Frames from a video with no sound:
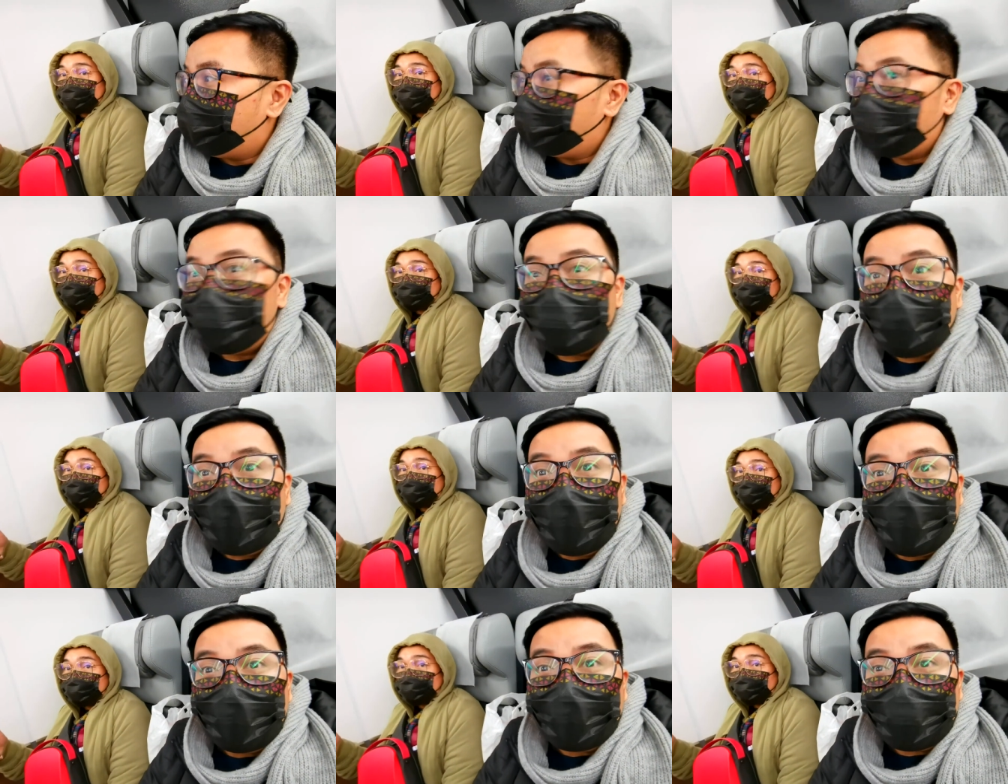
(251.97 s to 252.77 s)
yung train
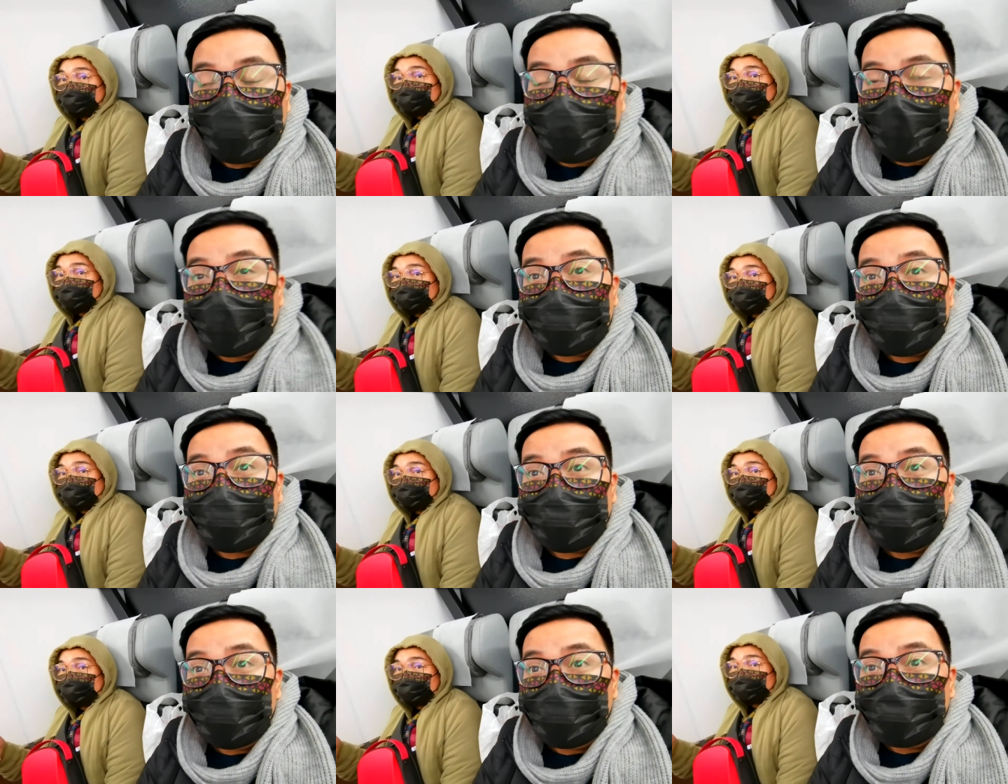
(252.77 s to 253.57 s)
na ganito ha kasi sa
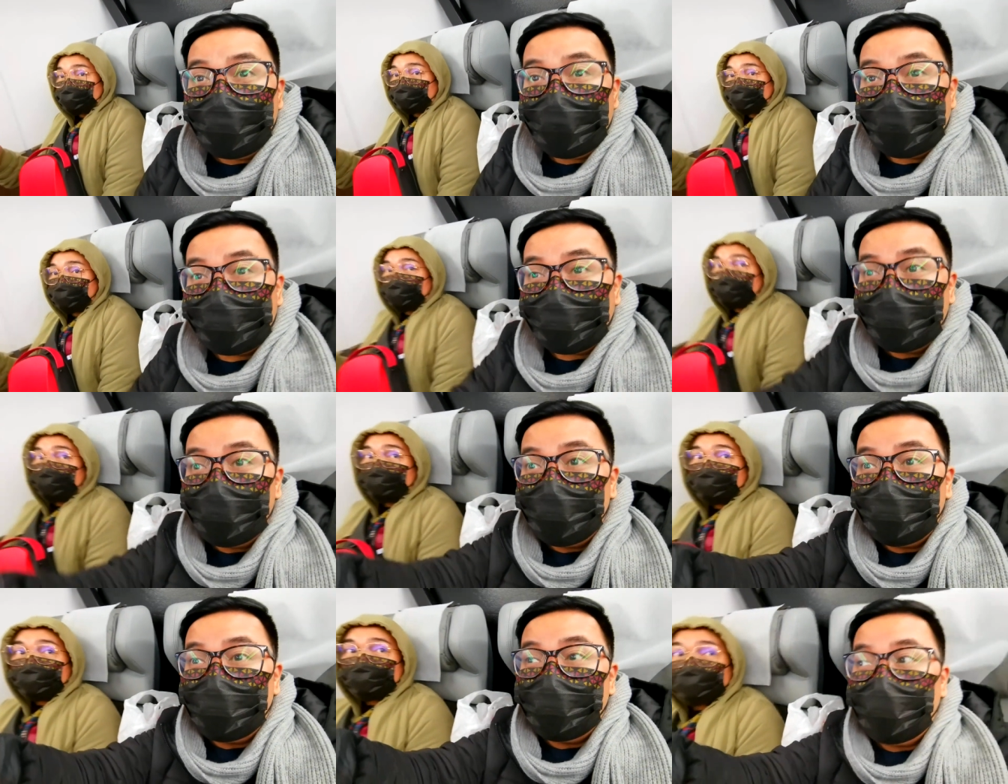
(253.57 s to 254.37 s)
Pilipinas
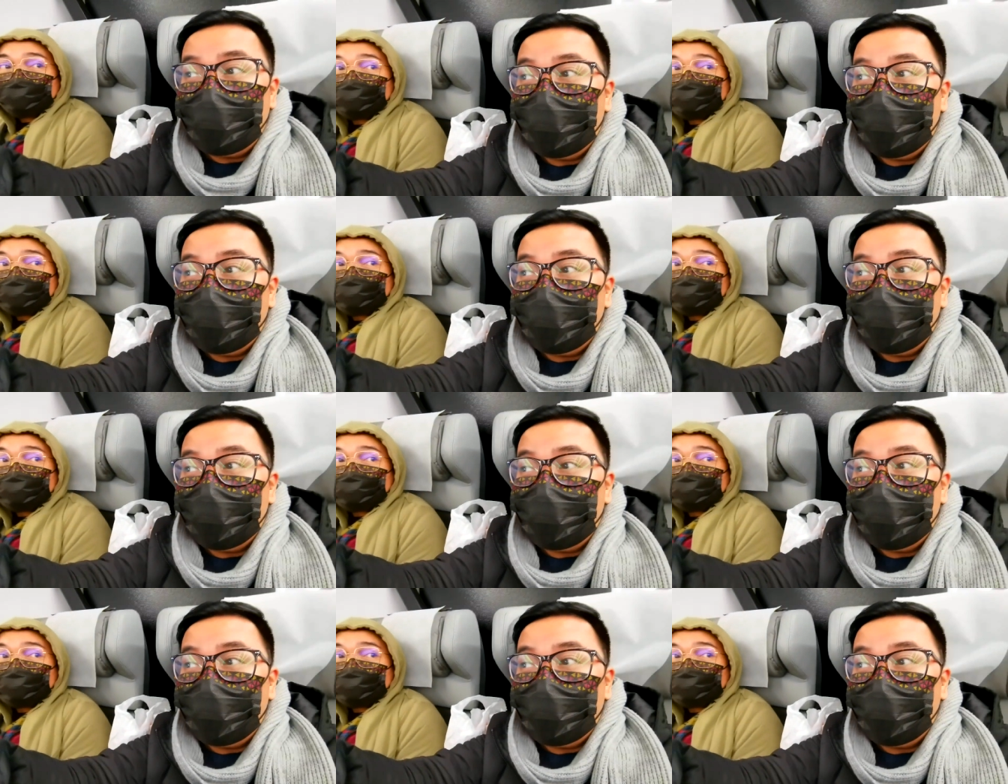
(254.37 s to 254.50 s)
ano eh